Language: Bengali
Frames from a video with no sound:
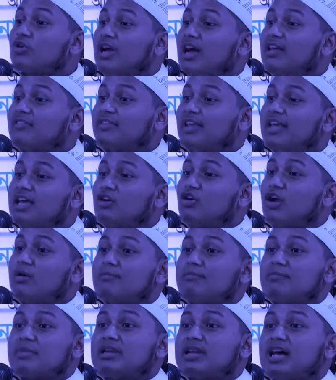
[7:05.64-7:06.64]

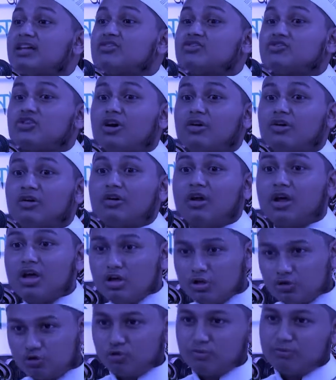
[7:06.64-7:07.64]
কাসীরাম মিনাজ্জন
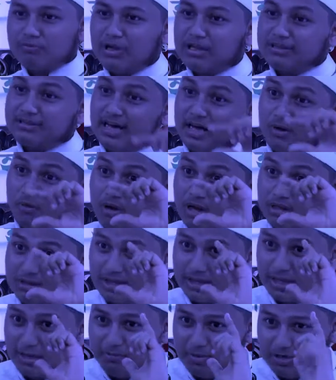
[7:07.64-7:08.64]
তোমরা ধারণা
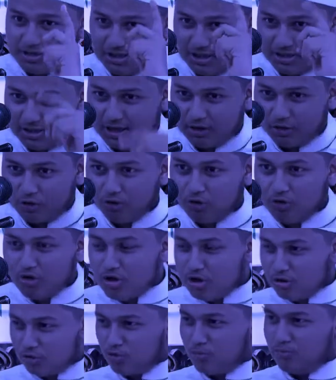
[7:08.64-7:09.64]
থেকে বেঁচে থাকো
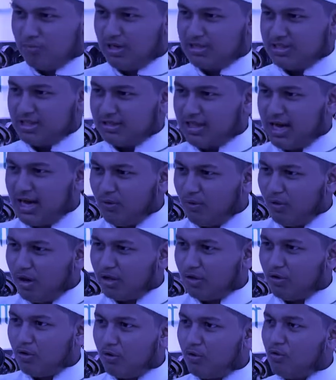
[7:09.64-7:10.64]
তোমরা যে
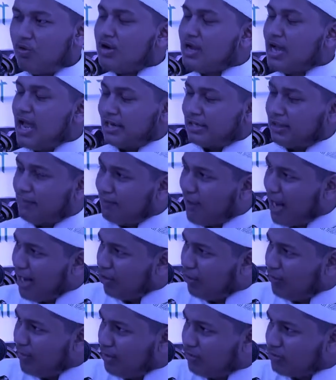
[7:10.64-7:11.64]
ধারণা করো একটা
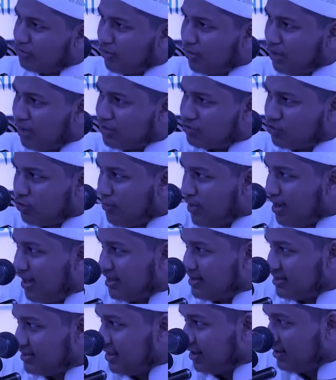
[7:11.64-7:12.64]
ভালো মানুষ অনেক সময়
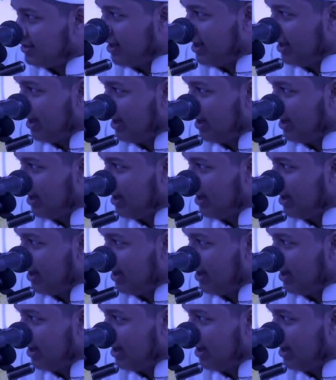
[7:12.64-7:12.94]
রাস্তা দিয়ে